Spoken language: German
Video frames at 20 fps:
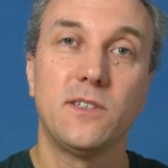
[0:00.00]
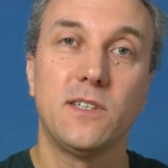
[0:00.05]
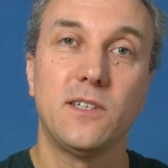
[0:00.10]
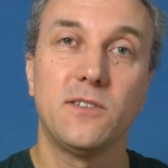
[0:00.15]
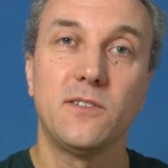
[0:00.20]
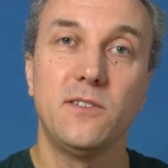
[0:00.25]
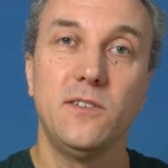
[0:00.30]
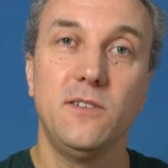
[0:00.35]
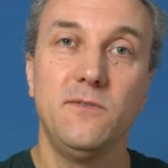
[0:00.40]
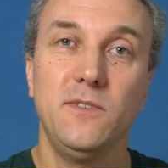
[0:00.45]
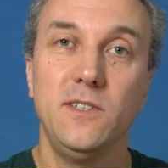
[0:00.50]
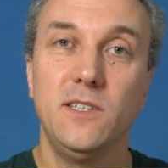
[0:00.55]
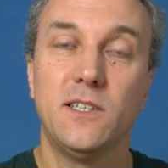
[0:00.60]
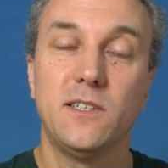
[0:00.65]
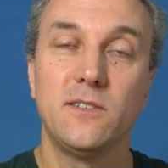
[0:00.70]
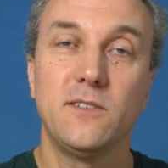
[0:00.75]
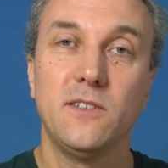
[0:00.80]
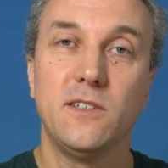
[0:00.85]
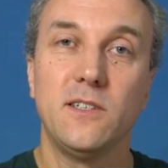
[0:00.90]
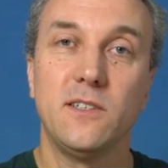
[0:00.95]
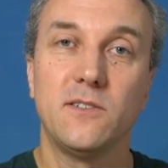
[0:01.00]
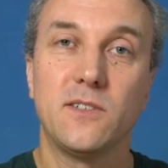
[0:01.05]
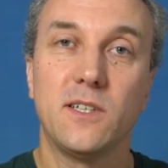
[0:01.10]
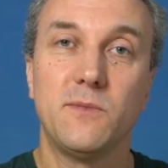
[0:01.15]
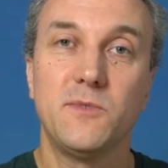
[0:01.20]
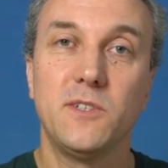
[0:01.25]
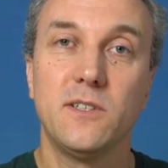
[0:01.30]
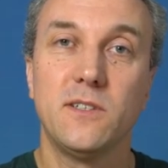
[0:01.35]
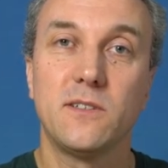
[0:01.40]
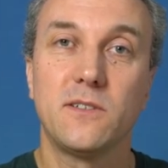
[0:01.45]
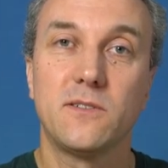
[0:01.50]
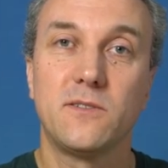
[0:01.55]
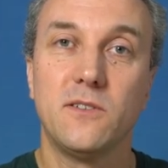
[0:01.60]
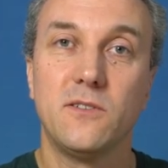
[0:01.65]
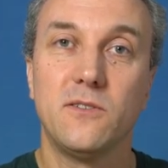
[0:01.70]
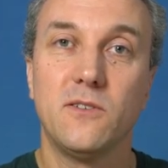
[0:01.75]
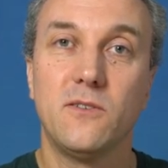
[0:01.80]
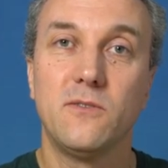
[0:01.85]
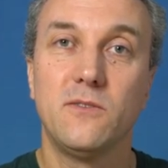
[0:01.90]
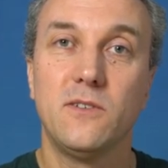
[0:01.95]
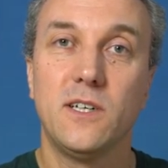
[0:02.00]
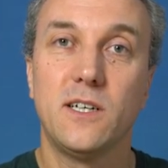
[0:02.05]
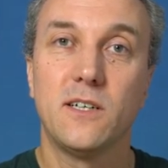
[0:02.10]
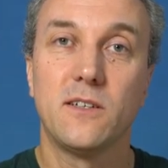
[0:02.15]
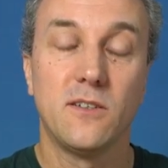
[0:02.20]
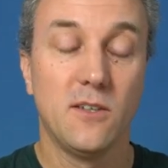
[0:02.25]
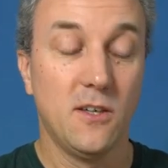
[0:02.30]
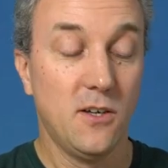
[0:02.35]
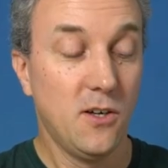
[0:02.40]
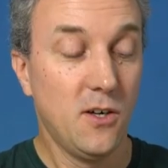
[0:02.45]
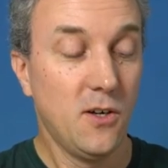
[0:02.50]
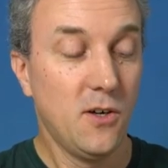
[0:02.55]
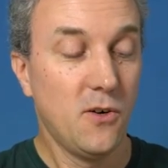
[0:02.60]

dass die wieder die gesamte Saison lang